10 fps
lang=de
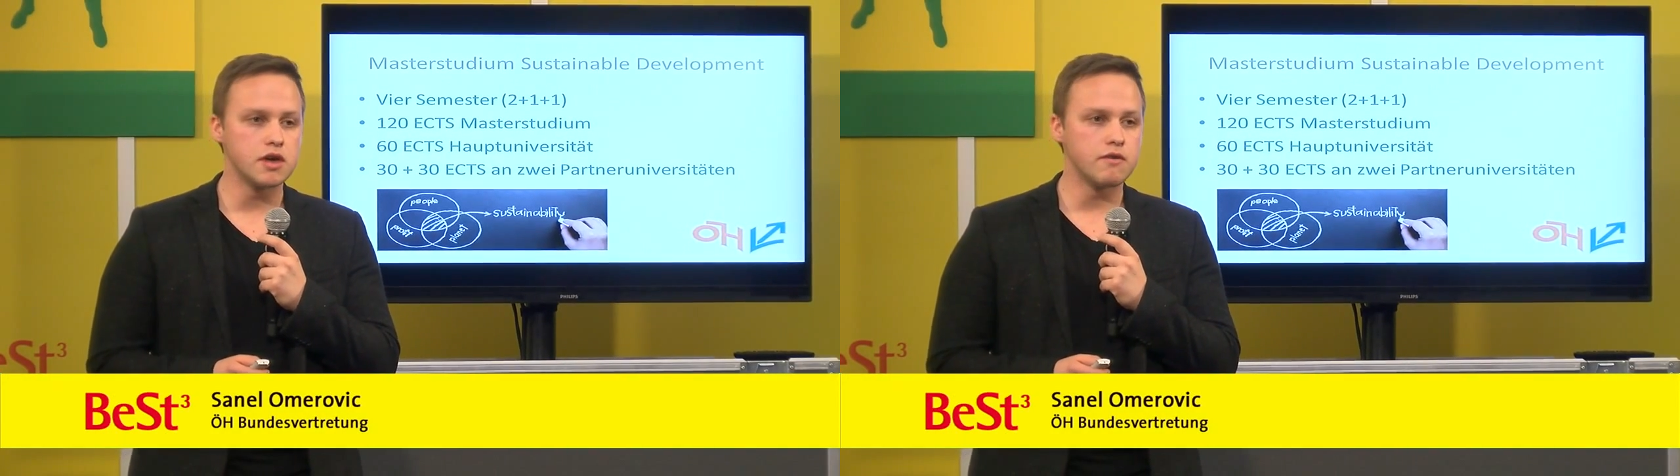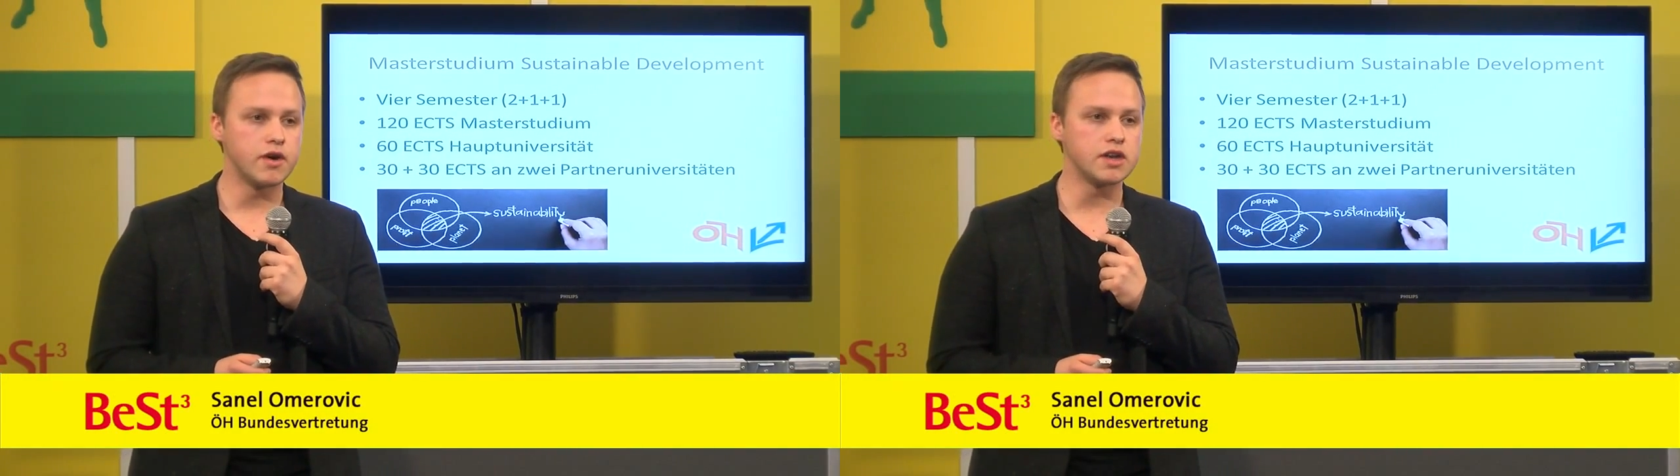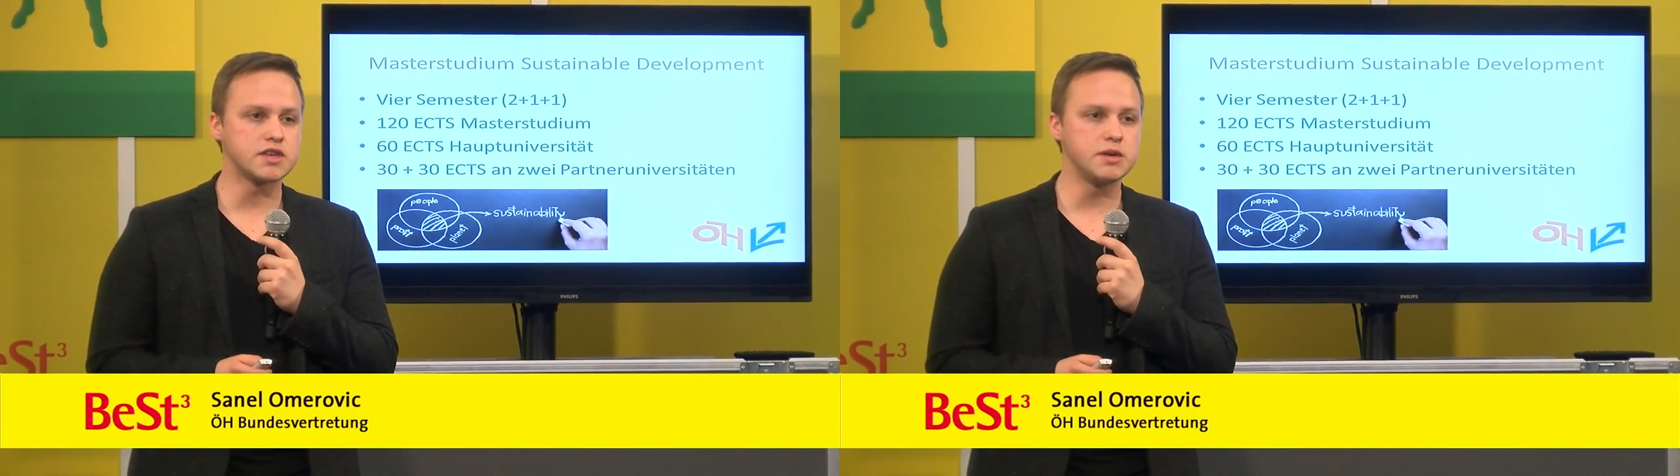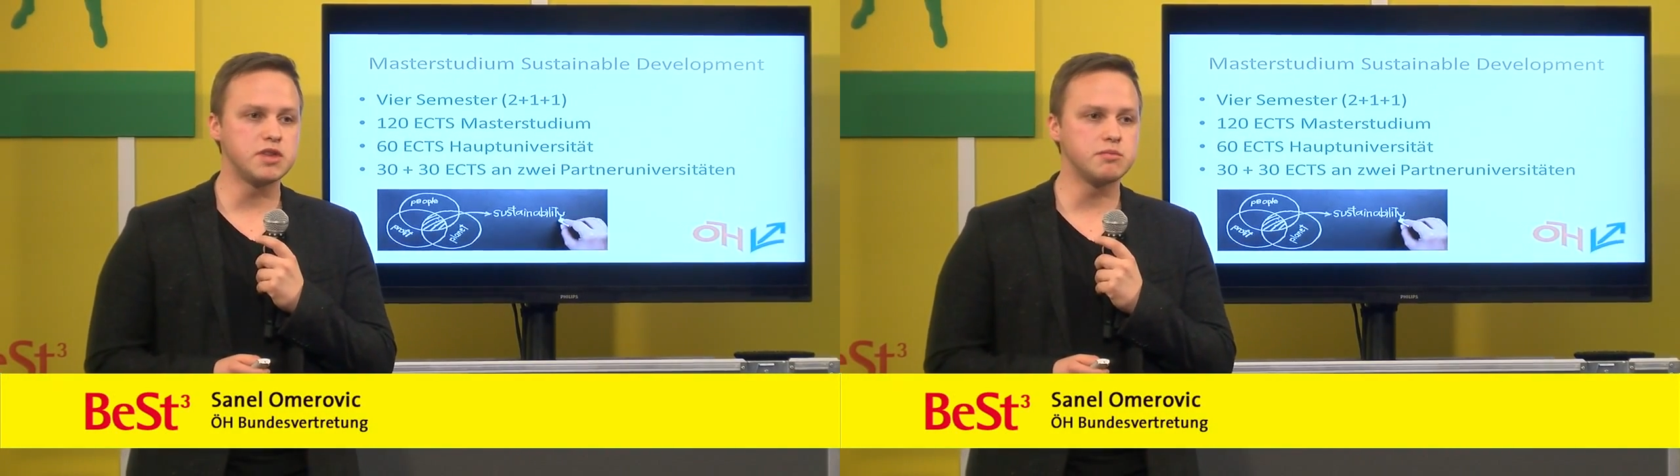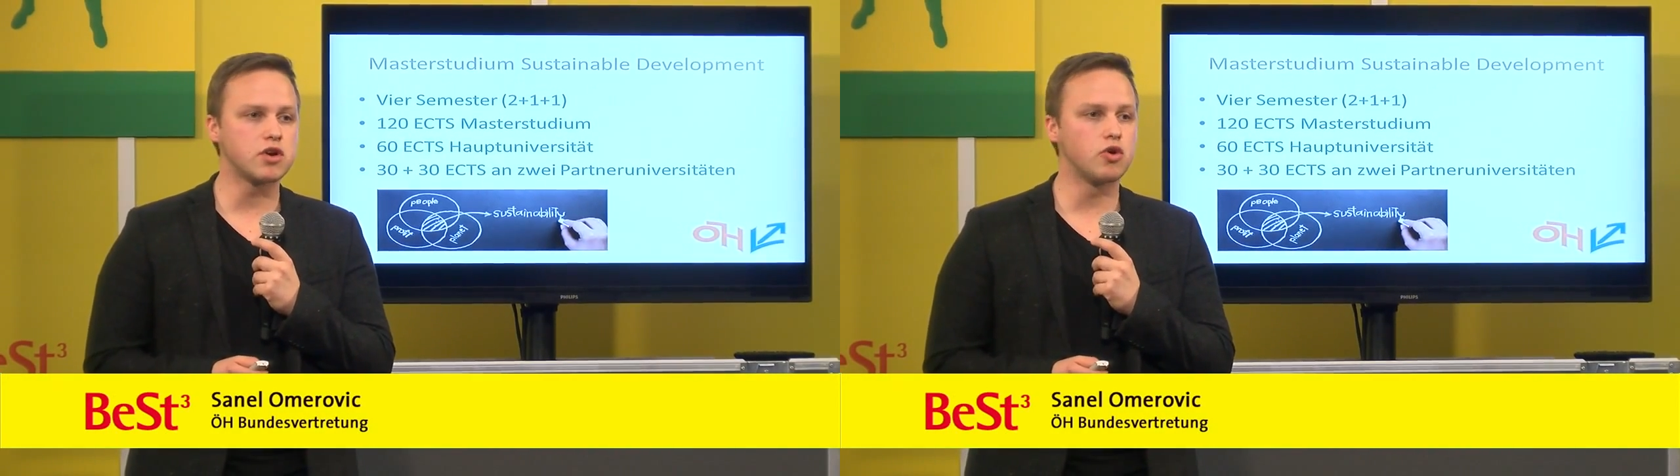weil es gibt
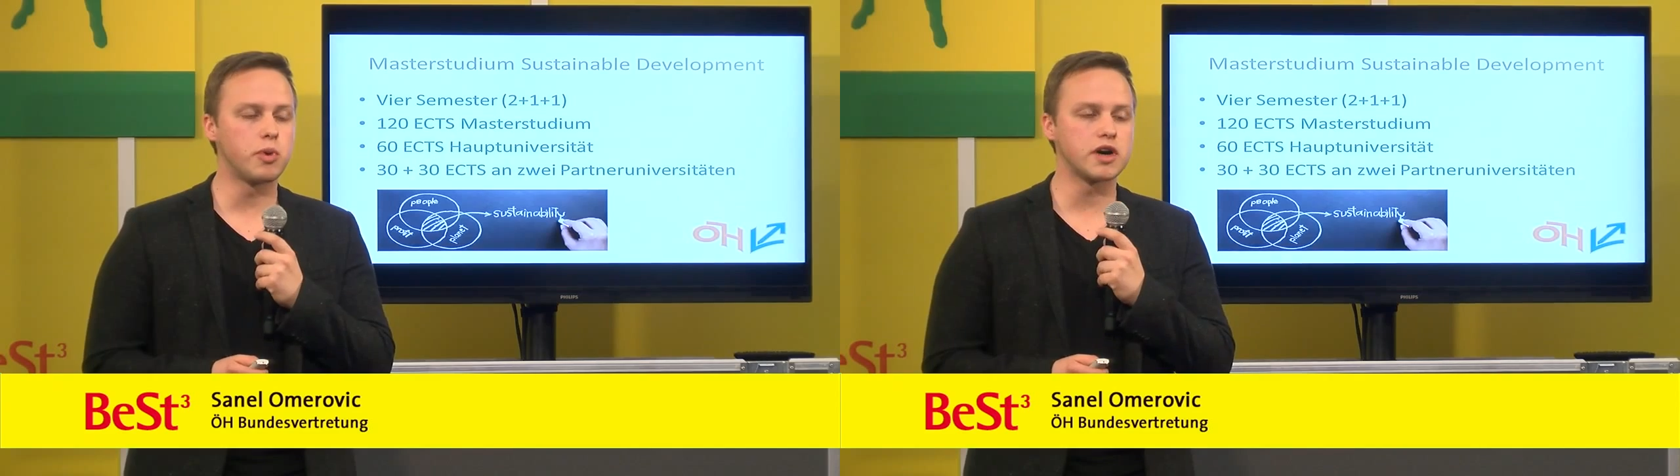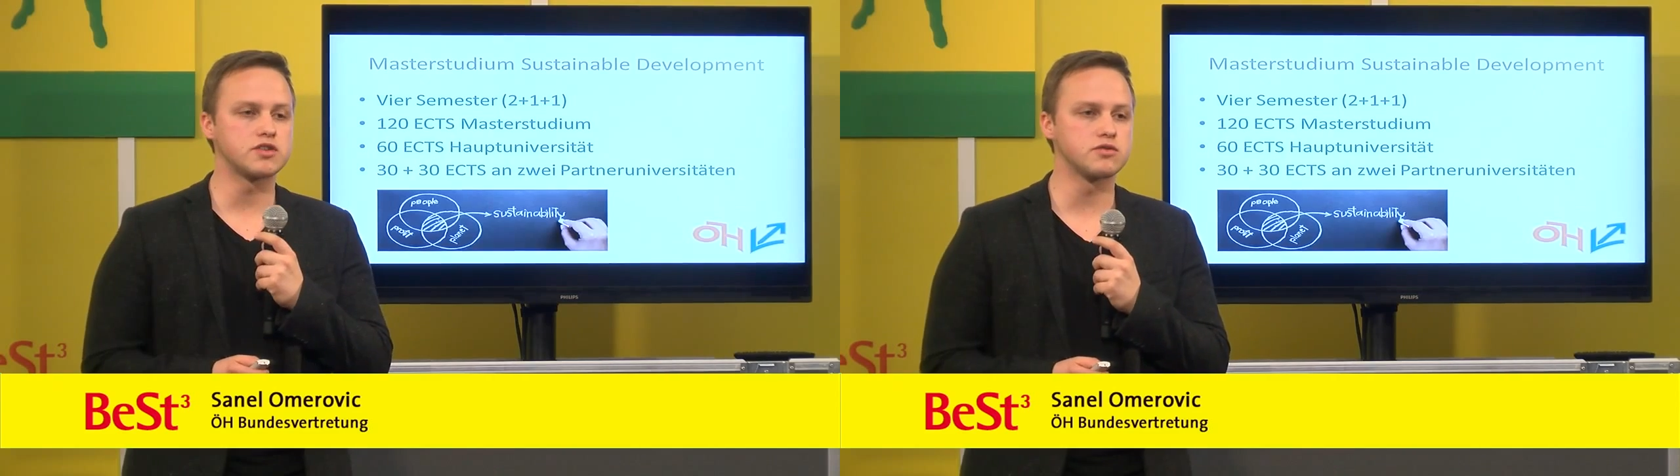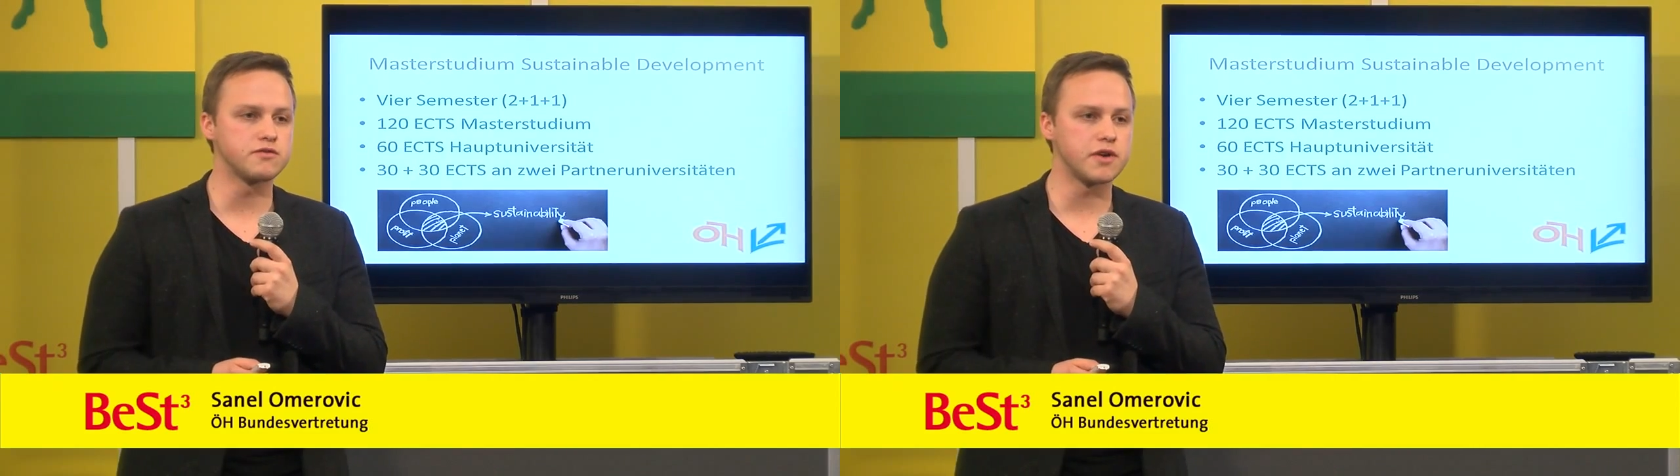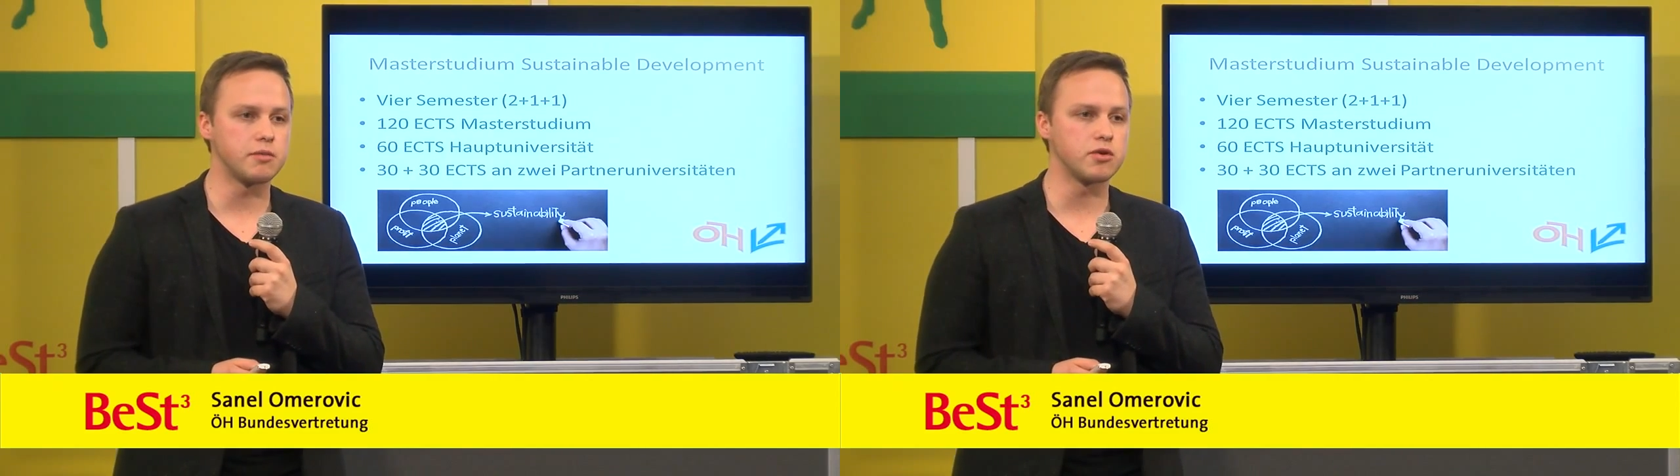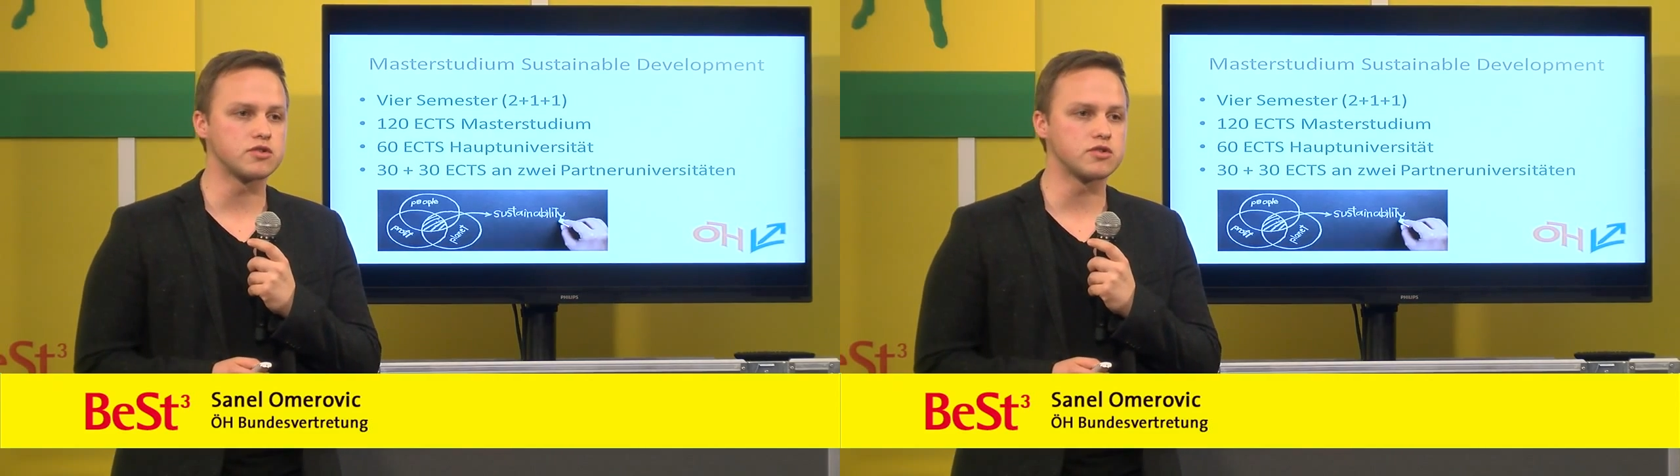immer Kooperationsvereinbarungen